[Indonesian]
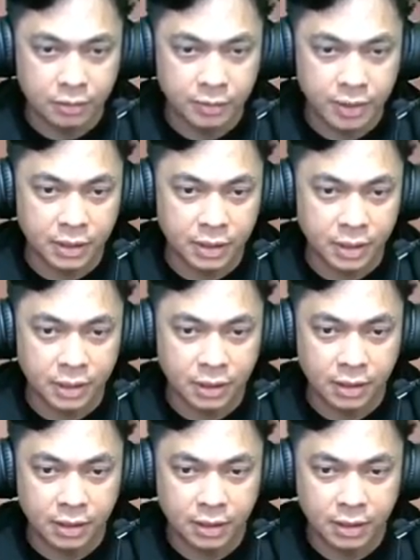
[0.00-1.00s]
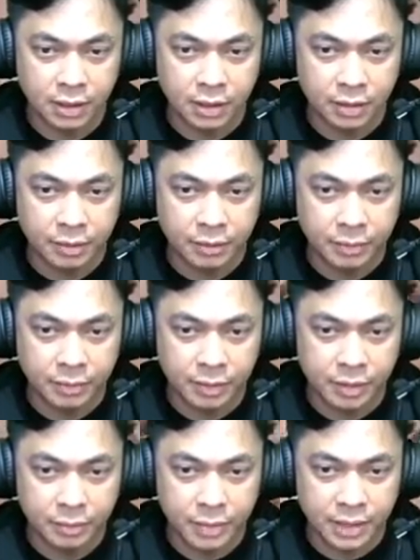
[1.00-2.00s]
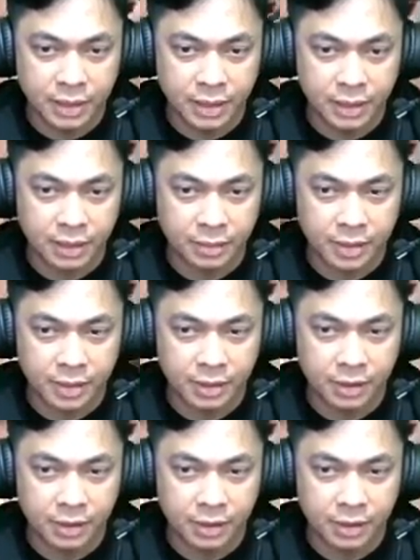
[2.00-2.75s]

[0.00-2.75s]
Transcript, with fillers: pinter penyet kita pencet